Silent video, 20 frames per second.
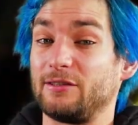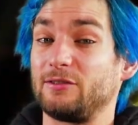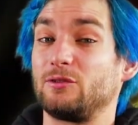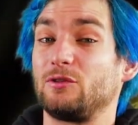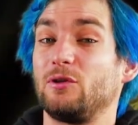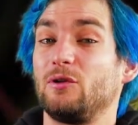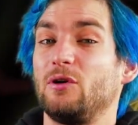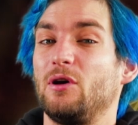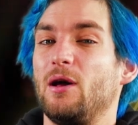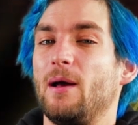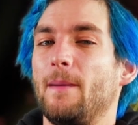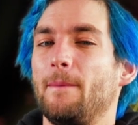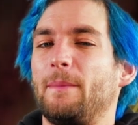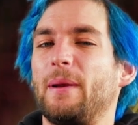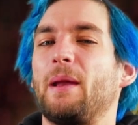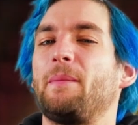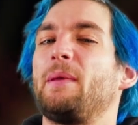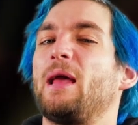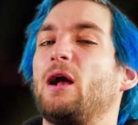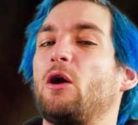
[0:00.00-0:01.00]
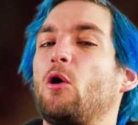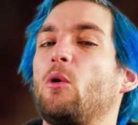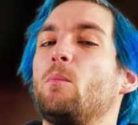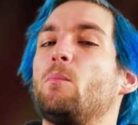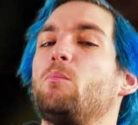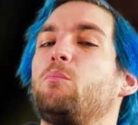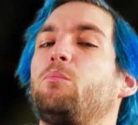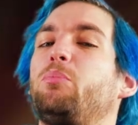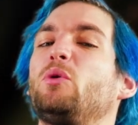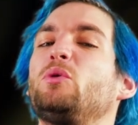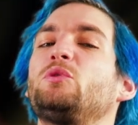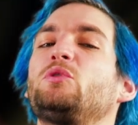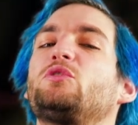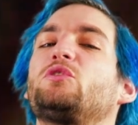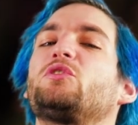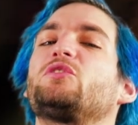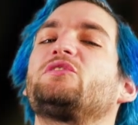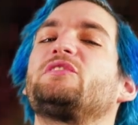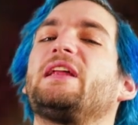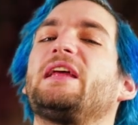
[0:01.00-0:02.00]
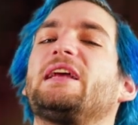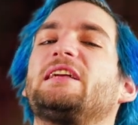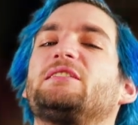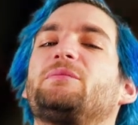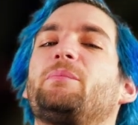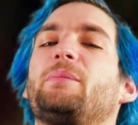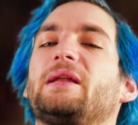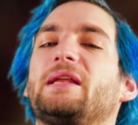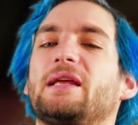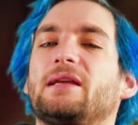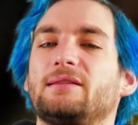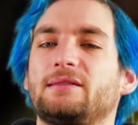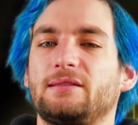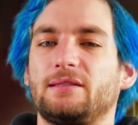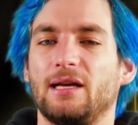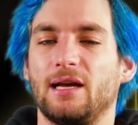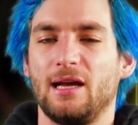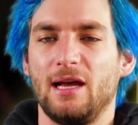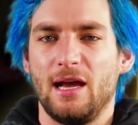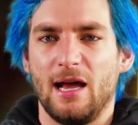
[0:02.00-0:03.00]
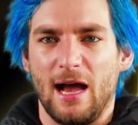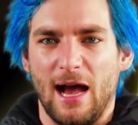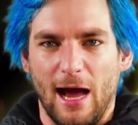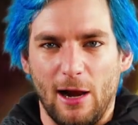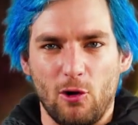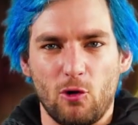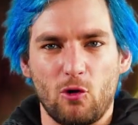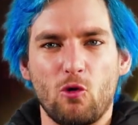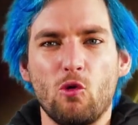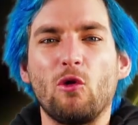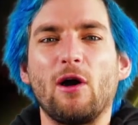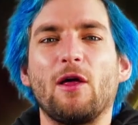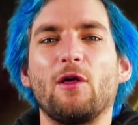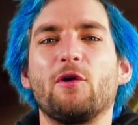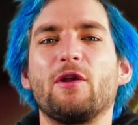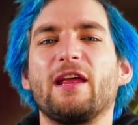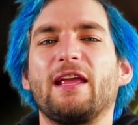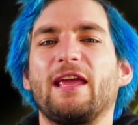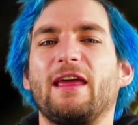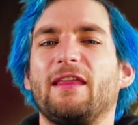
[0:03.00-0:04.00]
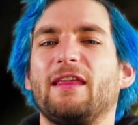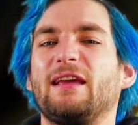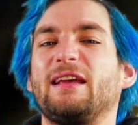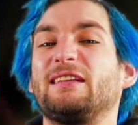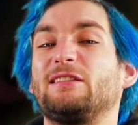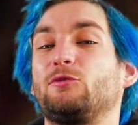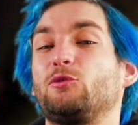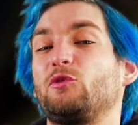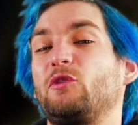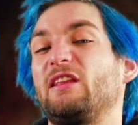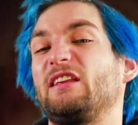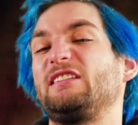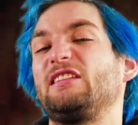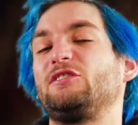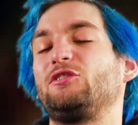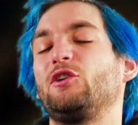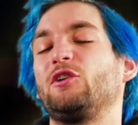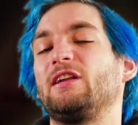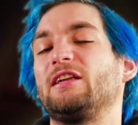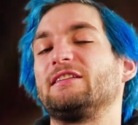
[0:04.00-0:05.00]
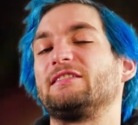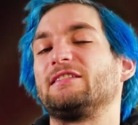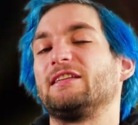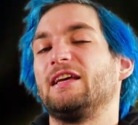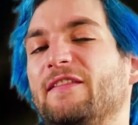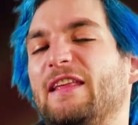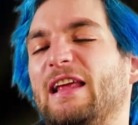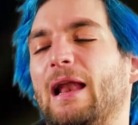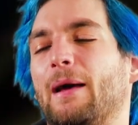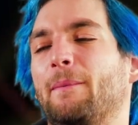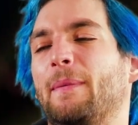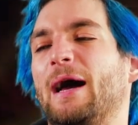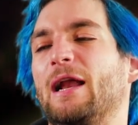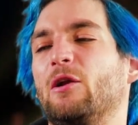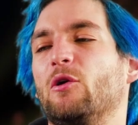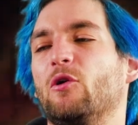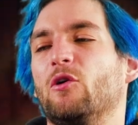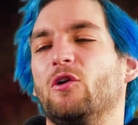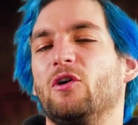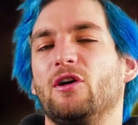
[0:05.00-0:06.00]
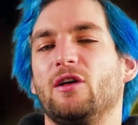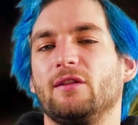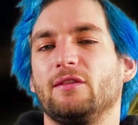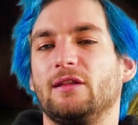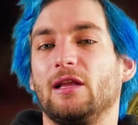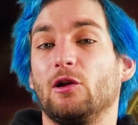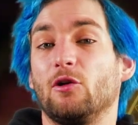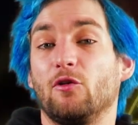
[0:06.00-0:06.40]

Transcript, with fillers: esto, premia con puntos de experiencia a los jugadores que dejen sus decisiones de la mano de